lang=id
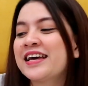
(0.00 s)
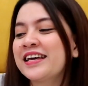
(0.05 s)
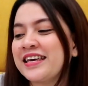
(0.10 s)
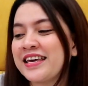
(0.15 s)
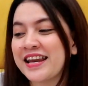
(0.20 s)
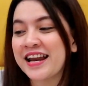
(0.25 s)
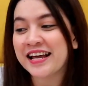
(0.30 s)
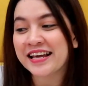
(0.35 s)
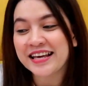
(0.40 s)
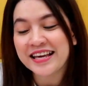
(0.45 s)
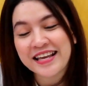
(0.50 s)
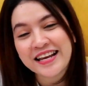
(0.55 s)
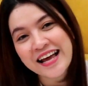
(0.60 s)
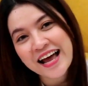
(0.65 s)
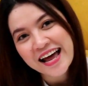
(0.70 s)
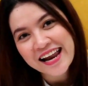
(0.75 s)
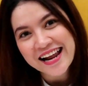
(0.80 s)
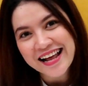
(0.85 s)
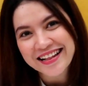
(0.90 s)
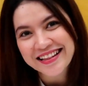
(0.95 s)

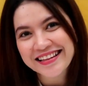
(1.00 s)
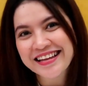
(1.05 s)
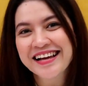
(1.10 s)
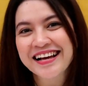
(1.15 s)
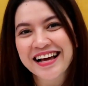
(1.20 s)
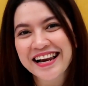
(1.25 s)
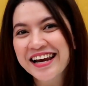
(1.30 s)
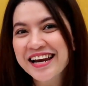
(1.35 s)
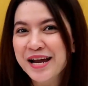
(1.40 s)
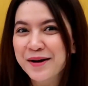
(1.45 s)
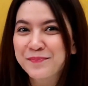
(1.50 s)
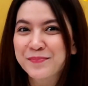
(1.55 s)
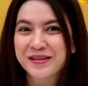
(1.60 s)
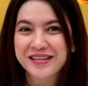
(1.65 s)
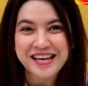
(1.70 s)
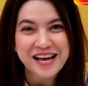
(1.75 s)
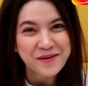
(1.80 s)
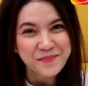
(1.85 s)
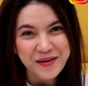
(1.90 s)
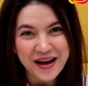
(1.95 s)
Kira-kira nanti kalian
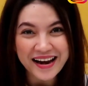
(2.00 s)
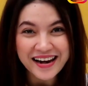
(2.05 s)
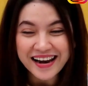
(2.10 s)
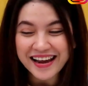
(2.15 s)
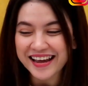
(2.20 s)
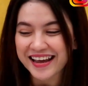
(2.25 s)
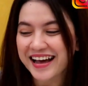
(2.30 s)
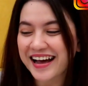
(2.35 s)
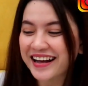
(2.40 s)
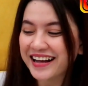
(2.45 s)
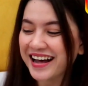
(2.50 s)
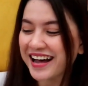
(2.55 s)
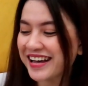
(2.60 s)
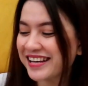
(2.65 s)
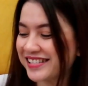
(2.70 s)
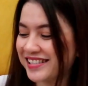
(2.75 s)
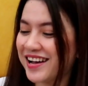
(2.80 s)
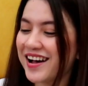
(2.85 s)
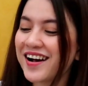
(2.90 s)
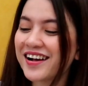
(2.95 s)
dapat yang mana ya
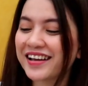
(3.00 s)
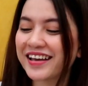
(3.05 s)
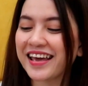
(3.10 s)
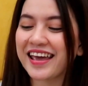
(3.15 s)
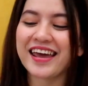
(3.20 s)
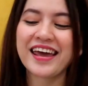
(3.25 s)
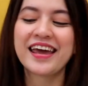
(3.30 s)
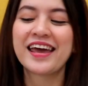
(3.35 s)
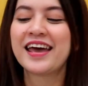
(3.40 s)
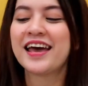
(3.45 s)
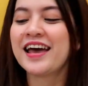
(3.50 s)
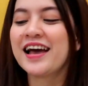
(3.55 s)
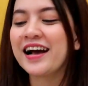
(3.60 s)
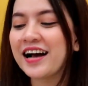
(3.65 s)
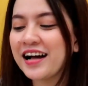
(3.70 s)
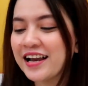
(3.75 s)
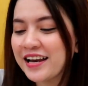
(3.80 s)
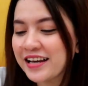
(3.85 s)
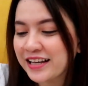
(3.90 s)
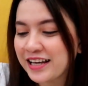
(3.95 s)
guys? Oke, okay.
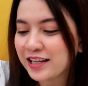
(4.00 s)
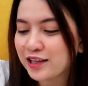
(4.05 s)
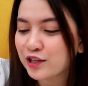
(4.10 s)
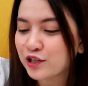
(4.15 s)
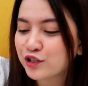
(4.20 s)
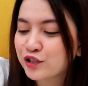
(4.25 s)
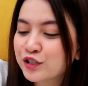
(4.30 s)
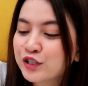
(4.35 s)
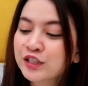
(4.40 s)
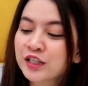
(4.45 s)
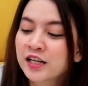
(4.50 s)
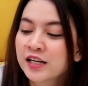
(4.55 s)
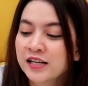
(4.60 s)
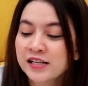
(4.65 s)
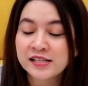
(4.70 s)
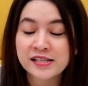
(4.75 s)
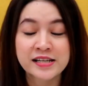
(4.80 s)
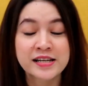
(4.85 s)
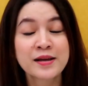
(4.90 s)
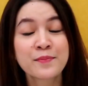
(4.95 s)
kalau gitu
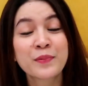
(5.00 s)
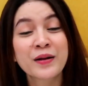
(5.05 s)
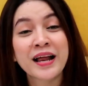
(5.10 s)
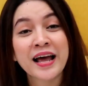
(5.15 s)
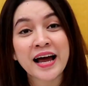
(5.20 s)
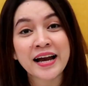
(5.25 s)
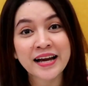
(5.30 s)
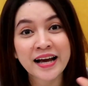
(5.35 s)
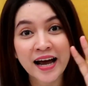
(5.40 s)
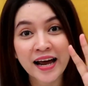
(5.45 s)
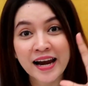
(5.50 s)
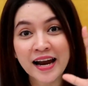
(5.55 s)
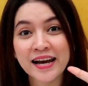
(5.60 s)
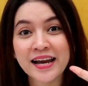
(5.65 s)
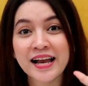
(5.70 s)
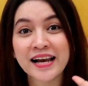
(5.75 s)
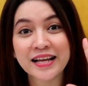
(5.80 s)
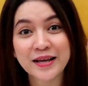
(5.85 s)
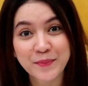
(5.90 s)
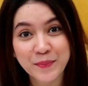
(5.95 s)
jadi pilihannya kan
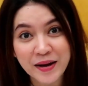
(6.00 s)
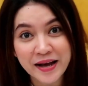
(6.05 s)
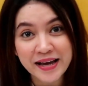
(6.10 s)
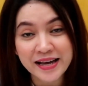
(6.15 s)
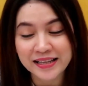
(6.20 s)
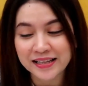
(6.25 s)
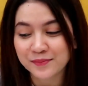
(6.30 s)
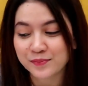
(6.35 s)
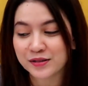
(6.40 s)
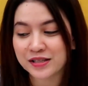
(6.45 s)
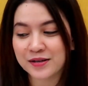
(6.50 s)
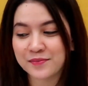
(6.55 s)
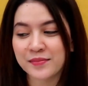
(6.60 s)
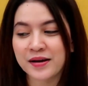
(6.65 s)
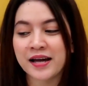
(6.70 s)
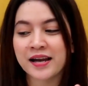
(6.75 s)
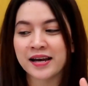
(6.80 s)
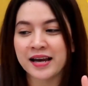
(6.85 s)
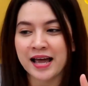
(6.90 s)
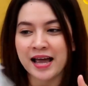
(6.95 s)
ada lima ya
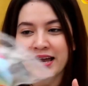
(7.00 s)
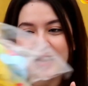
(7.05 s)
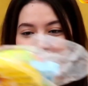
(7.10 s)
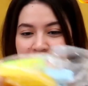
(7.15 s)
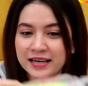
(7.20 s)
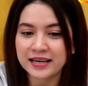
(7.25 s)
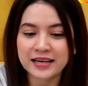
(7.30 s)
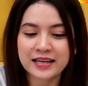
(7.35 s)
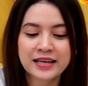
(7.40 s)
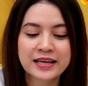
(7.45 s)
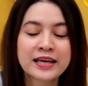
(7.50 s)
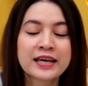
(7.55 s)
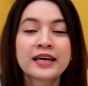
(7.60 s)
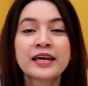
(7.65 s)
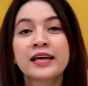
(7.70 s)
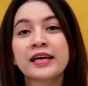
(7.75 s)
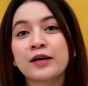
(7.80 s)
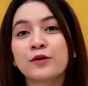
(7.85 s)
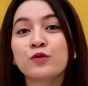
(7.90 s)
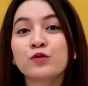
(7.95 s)
teman-teman. Nah, ini
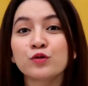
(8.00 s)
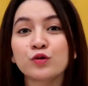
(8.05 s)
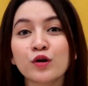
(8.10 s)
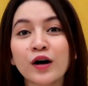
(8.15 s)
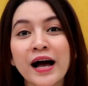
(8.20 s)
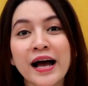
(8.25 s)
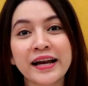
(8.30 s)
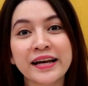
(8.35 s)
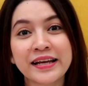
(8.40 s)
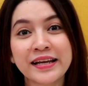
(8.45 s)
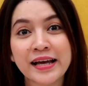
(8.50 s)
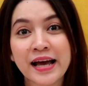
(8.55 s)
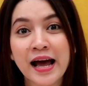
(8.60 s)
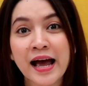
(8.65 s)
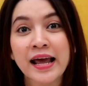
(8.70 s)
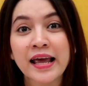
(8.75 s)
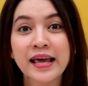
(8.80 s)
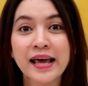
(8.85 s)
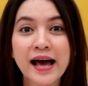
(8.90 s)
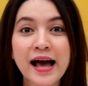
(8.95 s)
untuk
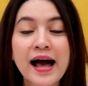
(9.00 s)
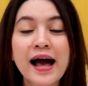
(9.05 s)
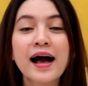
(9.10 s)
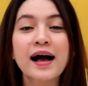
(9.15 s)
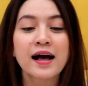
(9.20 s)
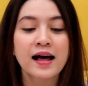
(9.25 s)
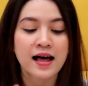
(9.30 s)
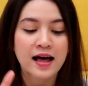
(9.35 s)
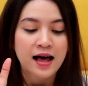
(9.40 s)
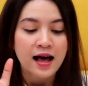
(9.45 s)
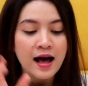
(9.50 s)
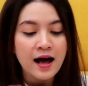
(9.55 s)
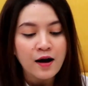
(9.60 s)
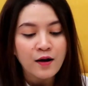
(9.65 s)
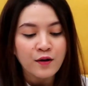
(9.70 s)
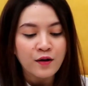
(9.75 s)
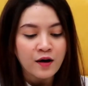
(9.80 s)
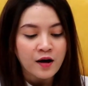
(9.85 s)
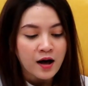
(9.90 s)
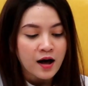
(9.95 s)
hadiah yang
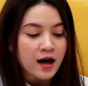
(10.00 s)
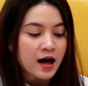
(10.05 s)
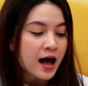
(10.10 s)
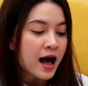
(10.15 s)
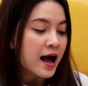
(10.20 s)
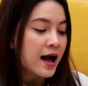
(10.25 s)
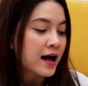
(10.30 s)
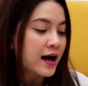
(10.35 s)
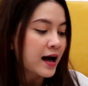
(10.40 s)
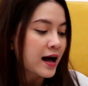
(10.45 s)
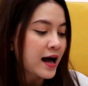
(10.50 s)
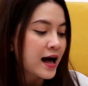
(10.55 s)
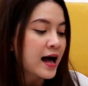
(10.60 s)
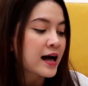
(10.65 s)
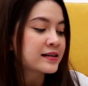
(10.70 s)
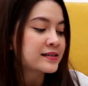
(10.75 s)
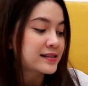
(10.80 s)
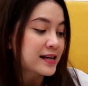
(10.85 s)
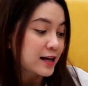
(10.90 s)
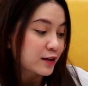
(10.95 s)

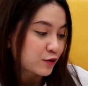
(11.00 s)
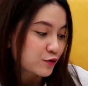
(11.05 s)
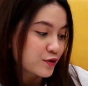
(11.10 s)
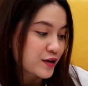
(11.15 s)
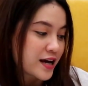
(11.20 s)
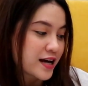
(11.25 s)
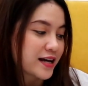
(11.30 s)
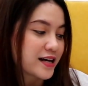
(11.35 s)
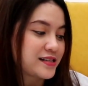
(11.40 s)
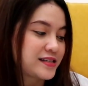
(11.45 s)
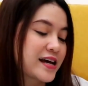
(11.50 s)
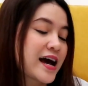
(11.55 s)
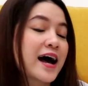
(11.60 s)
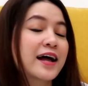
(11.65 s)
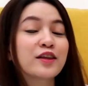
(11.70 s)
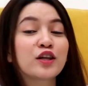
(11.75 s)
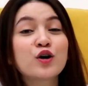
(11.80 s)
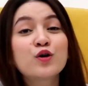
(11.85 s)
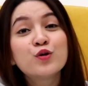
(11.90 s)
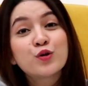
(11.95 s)
angka satu ya guys ya
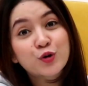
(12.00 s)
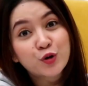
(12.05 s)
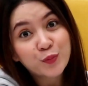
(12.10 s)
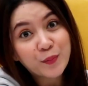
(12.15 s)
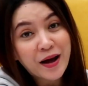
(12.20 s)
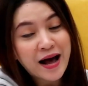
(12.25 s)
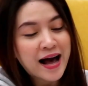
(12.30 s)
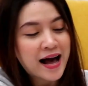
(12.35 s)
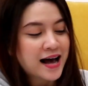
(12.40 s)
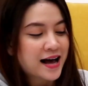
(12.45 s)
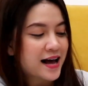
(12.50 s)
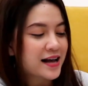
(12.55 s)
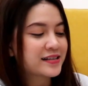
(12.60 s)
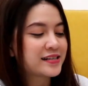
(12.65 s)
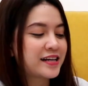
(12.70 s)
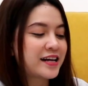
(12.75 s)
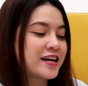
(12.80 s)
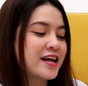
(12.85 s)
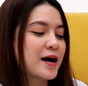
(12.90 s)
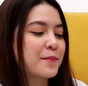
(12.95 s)
atau huruf A.
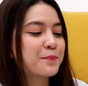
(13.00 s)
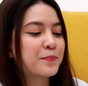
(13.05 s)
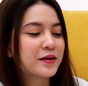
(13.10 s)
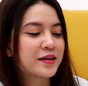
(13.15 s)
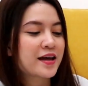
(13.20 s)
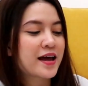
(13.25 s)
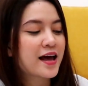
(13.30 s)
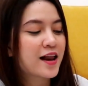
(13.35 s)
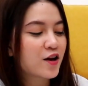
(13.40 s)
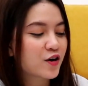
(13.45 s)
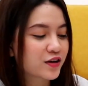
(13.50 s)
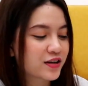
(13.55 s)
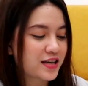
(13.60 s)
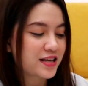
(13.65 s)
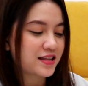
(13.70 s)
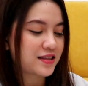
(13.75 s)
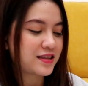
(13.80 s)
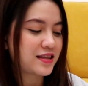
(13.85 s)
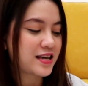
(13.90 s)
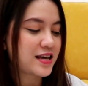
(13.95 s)
Jadi dapat Hello
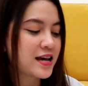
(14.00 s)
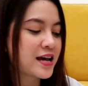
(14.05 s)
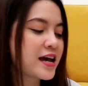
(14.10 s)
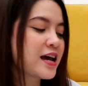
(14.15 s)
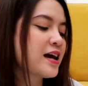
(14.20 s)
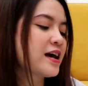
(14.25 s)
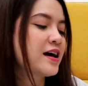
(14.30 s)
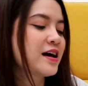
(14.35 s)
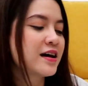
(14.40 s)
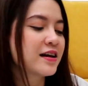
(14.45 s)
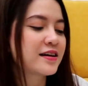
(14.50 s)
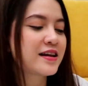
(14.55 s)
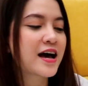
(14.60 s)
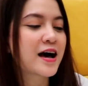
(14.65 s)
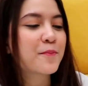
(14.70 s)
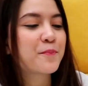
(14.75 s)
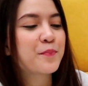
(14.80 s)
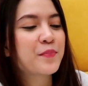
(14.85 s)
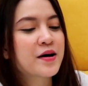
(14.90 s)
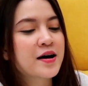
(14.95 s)
Kitty,
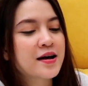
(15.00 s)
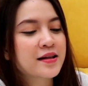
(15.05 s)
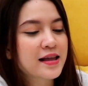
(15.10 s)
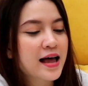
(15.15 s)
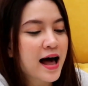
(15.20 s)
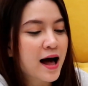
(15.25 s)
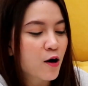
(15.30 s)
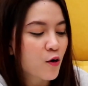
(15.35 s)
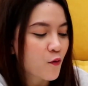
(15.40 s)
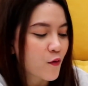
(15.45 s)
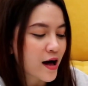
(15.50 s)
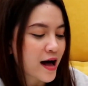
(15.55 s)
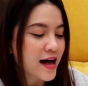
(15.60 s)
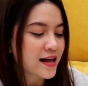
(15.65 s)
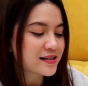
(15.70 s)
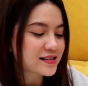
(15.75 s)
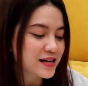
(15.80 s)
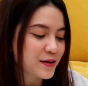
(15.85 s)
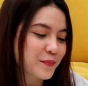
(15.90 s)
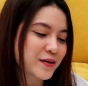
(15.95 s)
dapat
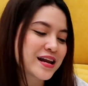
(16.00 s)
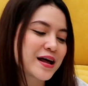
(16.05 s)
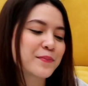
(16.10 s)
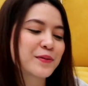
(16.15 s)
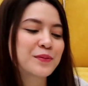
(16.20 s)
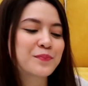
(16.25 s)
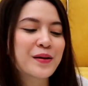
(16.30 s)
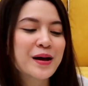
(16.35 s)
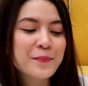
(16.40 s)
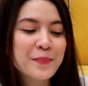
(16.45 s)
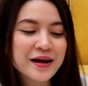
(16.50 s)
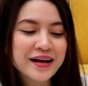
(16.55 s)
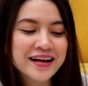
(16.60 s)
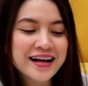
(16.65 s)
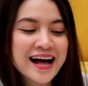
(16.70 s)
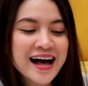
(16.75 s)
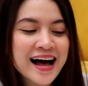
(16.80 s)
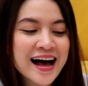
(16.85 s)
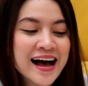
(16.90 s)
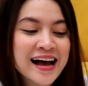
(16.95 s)
awan sama dapat bebek
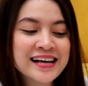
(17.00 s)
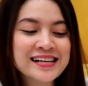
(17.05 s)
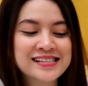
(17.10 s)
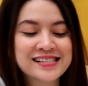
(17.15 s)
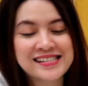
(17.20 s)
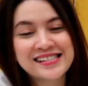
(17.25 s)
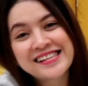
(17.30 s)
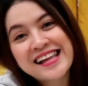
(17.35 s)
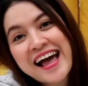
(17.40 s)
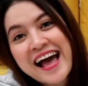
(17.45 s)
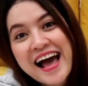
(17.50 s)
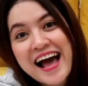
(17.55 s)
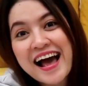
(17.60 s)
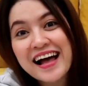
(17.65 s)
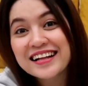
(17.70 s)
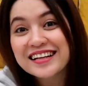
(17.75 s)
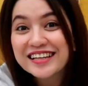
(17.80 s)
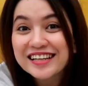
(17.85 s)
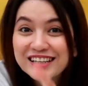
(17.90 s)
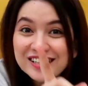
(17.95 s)
guys.
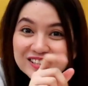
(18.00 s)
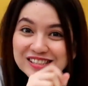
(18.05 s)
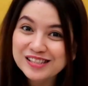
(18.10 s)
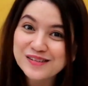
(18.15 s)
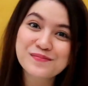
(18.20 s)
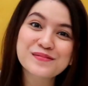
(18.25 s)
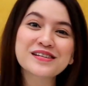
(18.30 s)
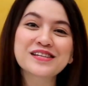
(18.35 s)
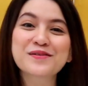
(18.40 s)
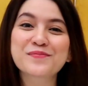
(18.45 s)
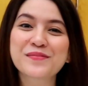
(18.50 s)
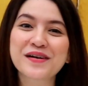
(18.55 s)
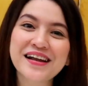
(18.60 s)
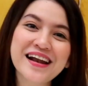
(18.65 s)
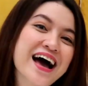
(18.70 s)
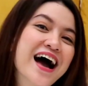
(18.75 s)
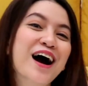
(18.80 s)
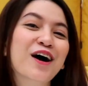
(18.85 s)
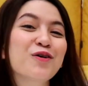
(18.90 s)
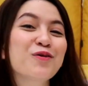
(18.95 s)
Nah, terus
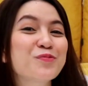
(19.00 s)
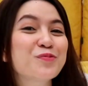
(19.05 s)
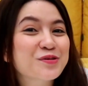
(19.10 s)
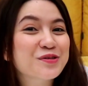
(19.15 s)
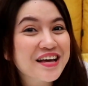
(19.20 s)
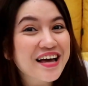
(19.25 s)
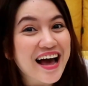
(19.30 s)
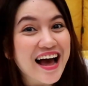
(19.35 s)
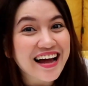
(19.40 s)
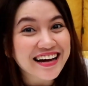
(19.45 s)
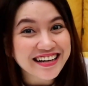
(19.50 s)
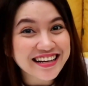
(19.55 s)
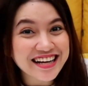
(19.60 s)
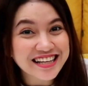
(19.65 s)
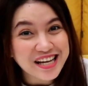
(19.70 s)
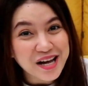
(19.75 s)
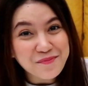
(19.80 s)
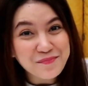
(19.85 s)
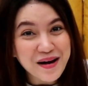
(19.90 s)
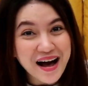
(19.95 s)
teman-teman aku punya
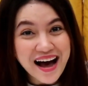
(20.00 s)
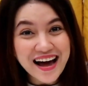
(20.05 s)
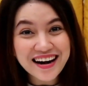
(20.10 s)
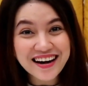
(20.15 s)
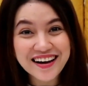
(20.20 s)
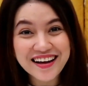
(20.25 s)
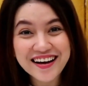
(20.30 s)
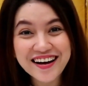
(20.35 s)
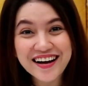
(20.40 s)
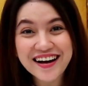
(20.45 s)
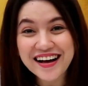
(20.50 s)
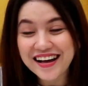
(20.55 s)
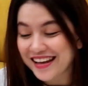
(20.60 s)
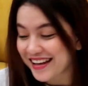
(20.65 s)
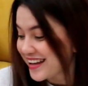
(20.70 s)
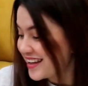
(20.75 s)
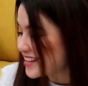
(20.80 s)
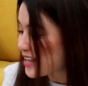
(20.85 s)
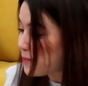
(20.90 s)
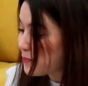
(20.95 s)
hadiah tambahan loh.
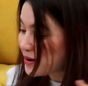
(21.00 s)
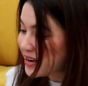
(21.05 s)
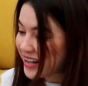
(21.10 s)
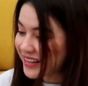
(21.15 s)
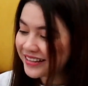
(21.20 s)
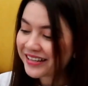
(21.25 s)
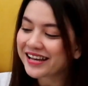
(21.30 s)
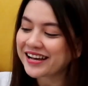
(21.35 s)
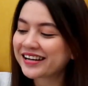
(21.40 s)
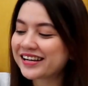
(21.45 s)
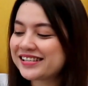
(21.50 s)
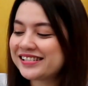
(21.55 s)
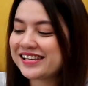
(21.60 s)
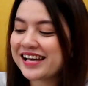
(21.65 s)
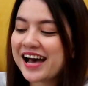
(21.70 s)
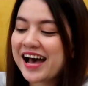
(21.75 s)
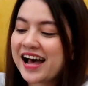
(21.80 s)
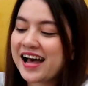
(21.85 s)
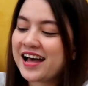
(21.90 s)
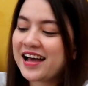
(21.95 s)
Tapi nanti ya guys
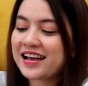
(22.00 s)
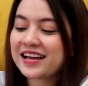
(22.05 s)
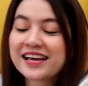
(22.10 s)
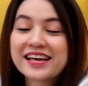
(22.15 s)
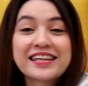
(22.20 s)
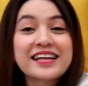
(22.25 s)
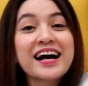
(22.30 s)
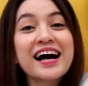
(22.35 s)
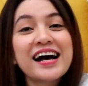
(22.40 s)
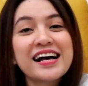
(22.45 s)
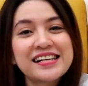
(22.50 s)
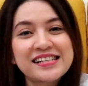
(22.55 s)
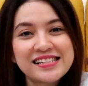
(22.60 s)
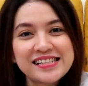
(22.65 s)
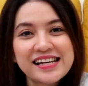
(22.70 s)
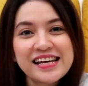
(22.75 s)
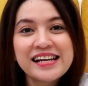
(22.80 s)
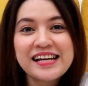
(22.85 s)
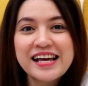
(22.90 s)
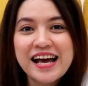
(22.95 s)
ya, kita
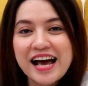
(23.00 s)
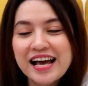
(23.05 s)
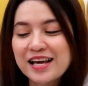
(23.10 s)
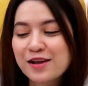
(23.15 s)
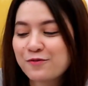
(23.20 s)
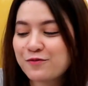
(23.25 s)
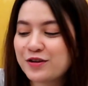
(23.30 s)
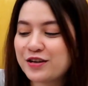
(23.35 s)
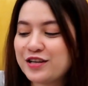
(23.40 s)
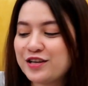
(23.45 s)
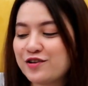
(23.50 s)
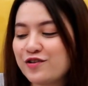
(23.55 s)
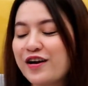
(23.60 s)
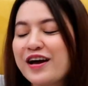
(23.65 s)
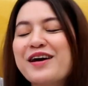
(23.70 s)
kasih di akhir video.